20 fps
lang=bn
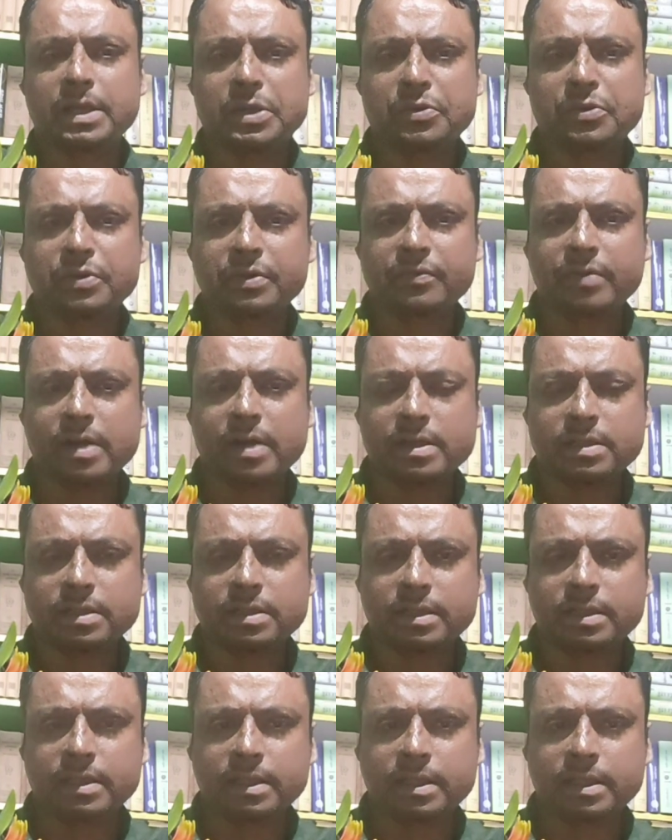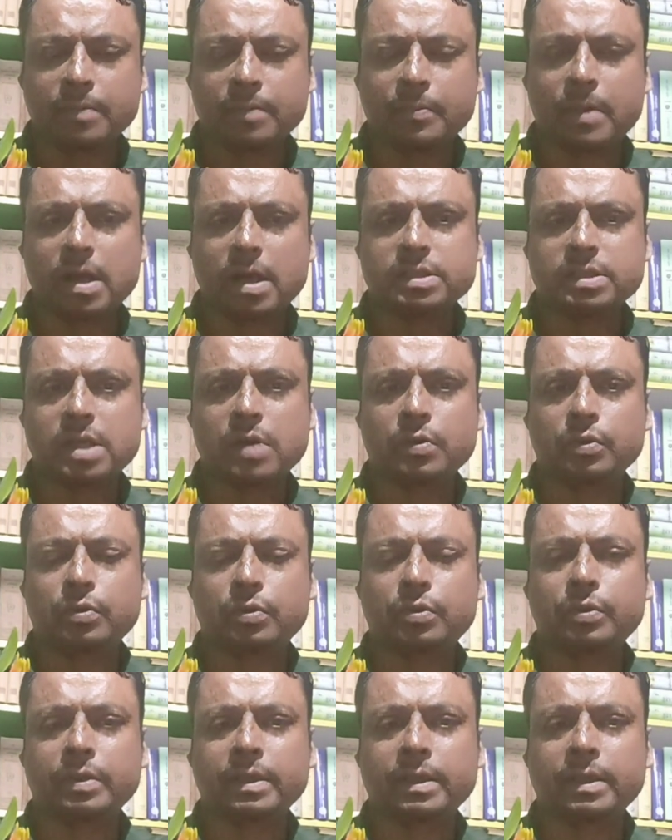ইউনিভার্সিটি থেকে পাস আউট
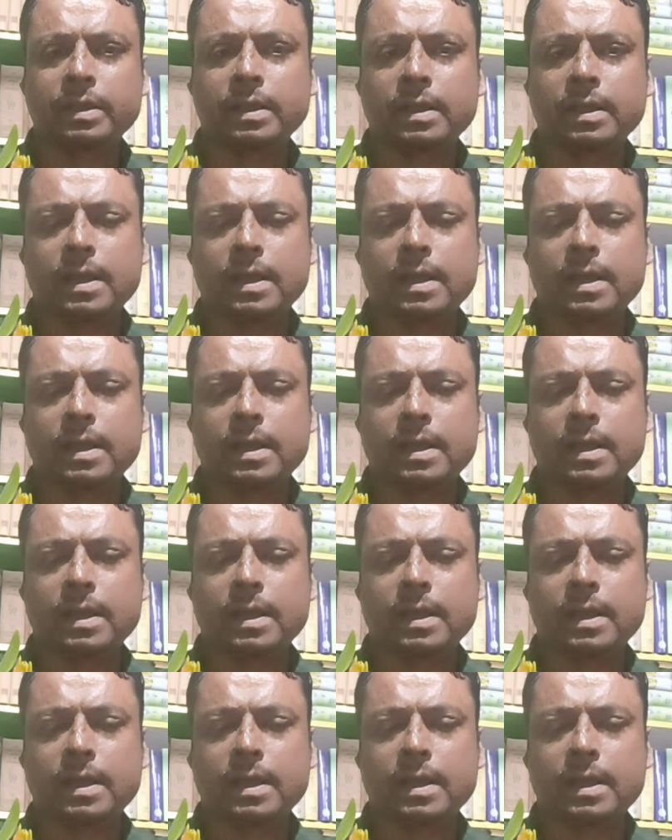হয়ে